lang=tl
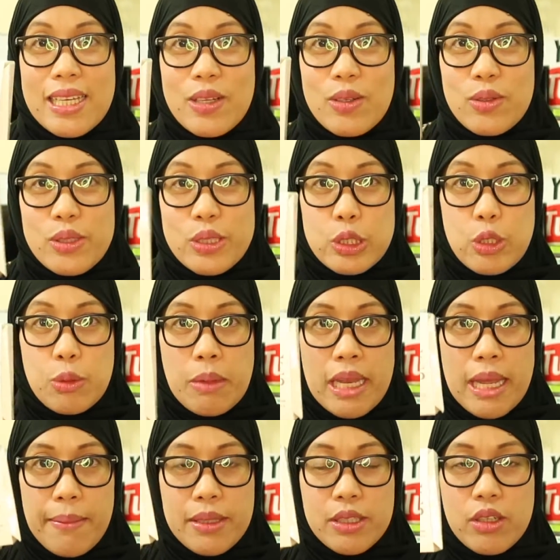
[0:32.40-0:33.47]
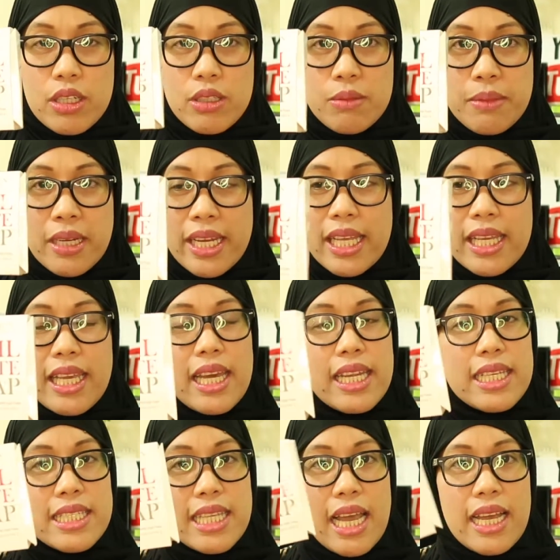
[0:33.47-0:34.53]
Kung gusto niyong malaman ko anong mga
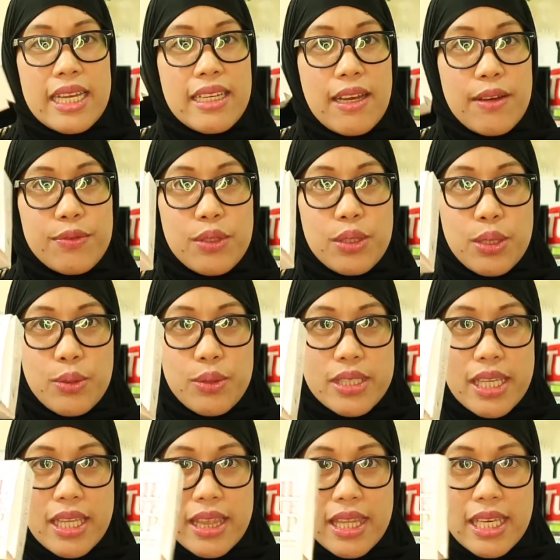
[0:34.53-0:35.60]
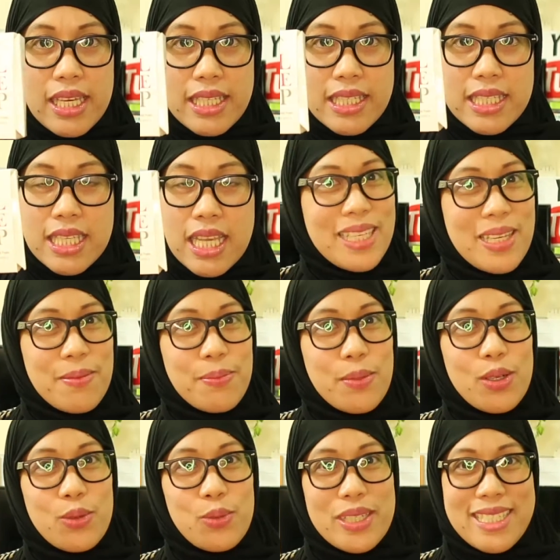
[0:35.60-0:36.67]
nangyari sa akin after using this, keep on